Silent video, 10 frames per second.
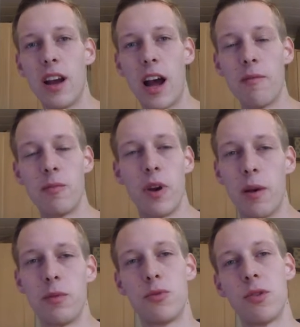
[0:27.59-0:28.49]
habe
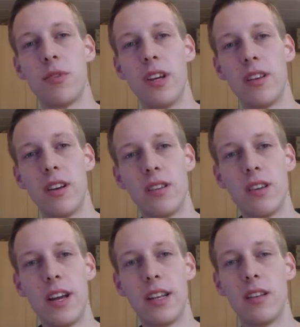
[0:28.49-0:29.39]
hab ich bestimmte
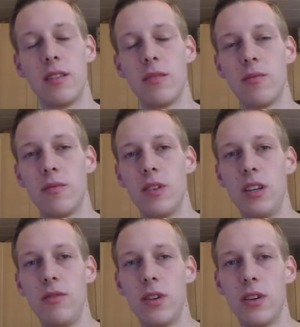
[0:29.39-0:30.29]
Internetseiten,
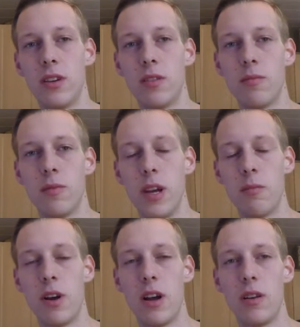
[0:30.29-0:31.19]
die wir
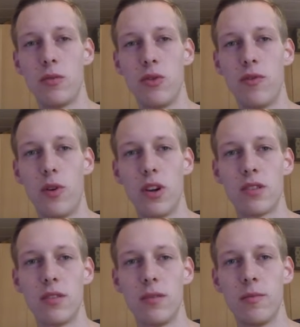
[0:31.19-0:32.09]
immer
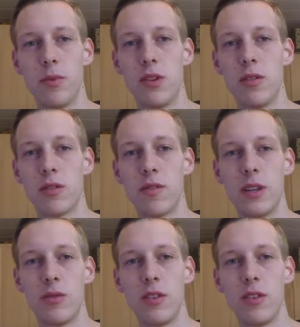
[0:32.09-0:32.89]
durchforsten bzw.